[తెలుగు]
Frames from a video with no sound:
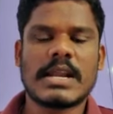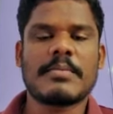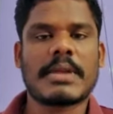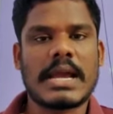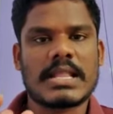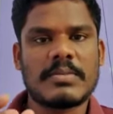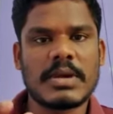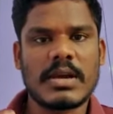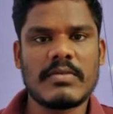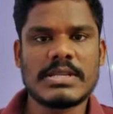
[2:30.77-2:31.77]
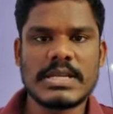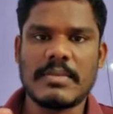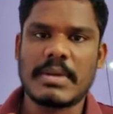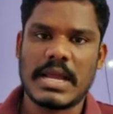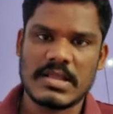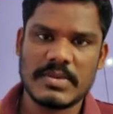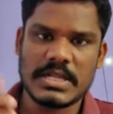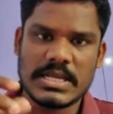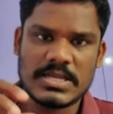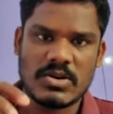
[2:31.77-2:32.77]
సరే ప్రాథమిక విద్య ప్రాథమిక
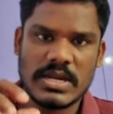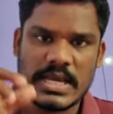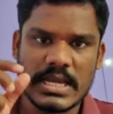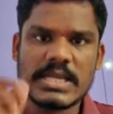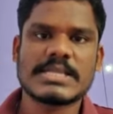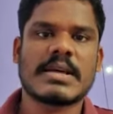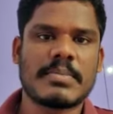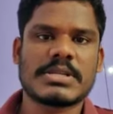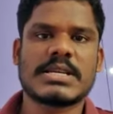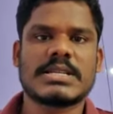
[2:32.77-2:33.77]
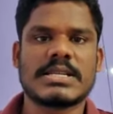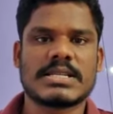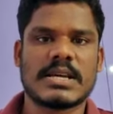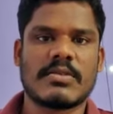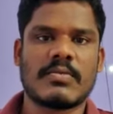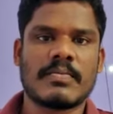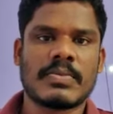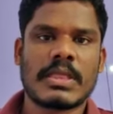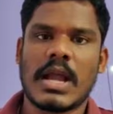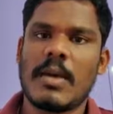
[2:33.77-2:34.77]
దశలోనే ఇంగ్లీష్ తప్పనిసరి చేశారు
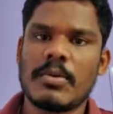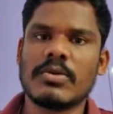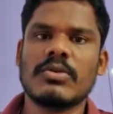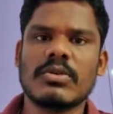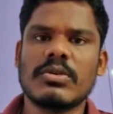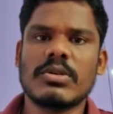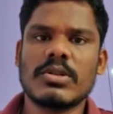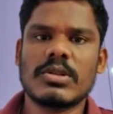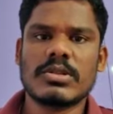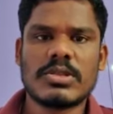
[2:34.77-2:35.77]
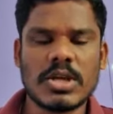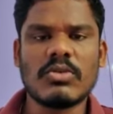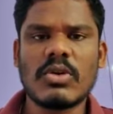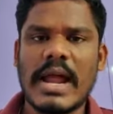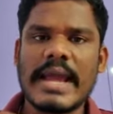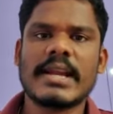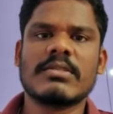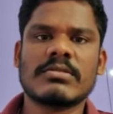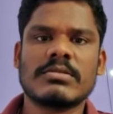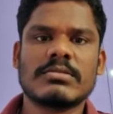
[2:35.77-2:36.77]
అప్పుడు తెలుగు
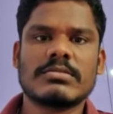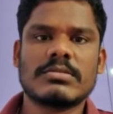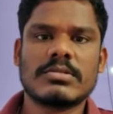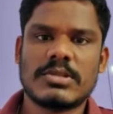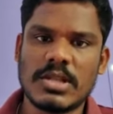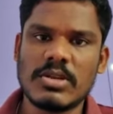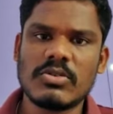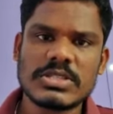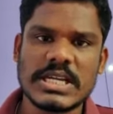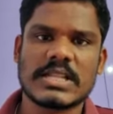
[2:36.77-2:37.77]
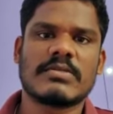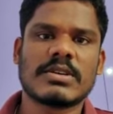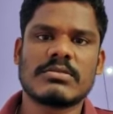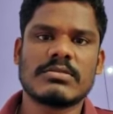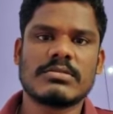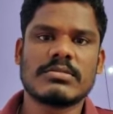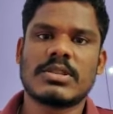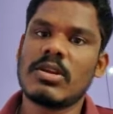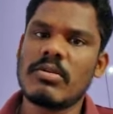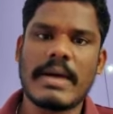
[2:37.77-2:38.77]
రాయడం తెలుగు చదవడం
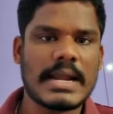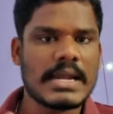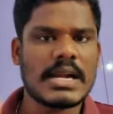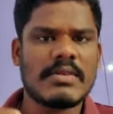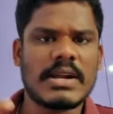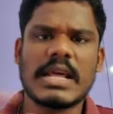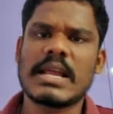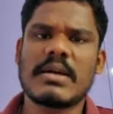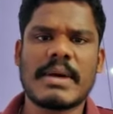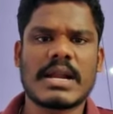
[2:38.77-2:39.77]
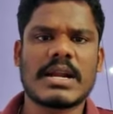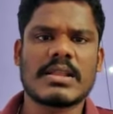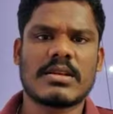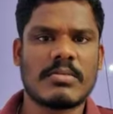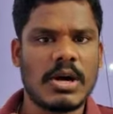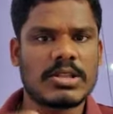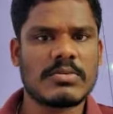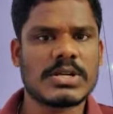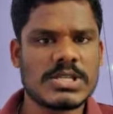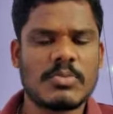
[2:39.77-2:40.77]
తెలుగు మాట్లాడడం అంటే ఎలాగ మాట్లాడతారు
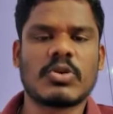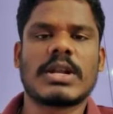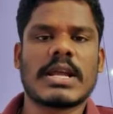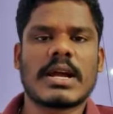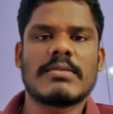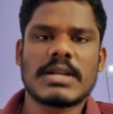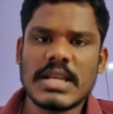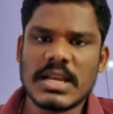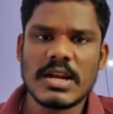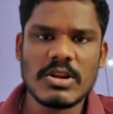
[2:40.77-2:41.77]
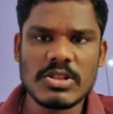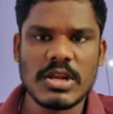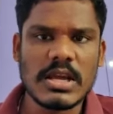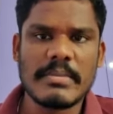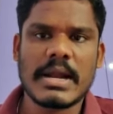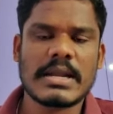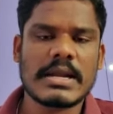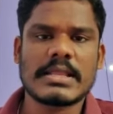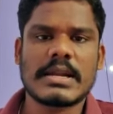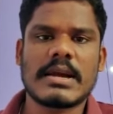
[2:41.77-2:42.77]
మాతృభాషలో పుట్టారు కాబట్టి ఇళ్లలో తెలుగే
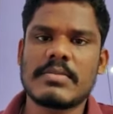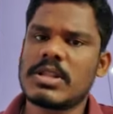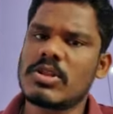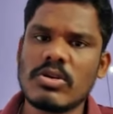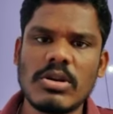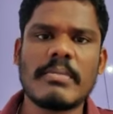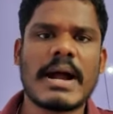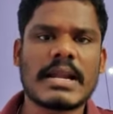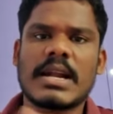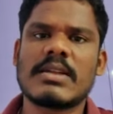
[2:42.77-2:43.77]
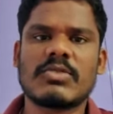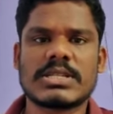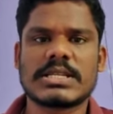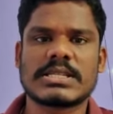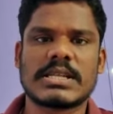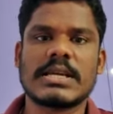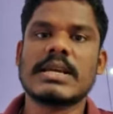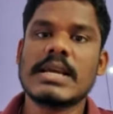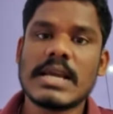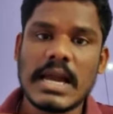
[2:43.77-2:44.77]
మాట్లాడతారు కాబట్టి తెలుగులో మాట్లాడడం వచ్చేస్తుంది
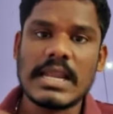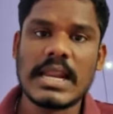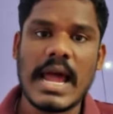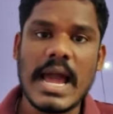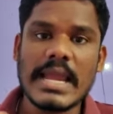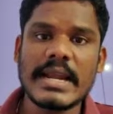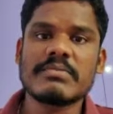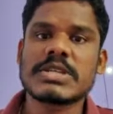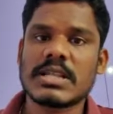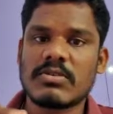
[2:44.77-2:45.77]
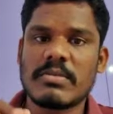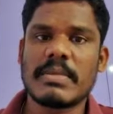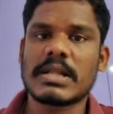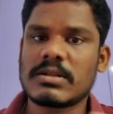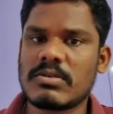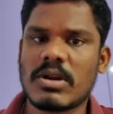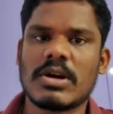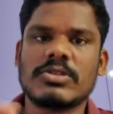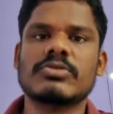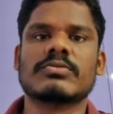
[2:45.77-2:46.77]
కానీ రాయడం చదవడం మాత్రం
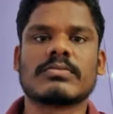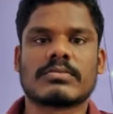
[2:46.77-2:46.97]
రాదు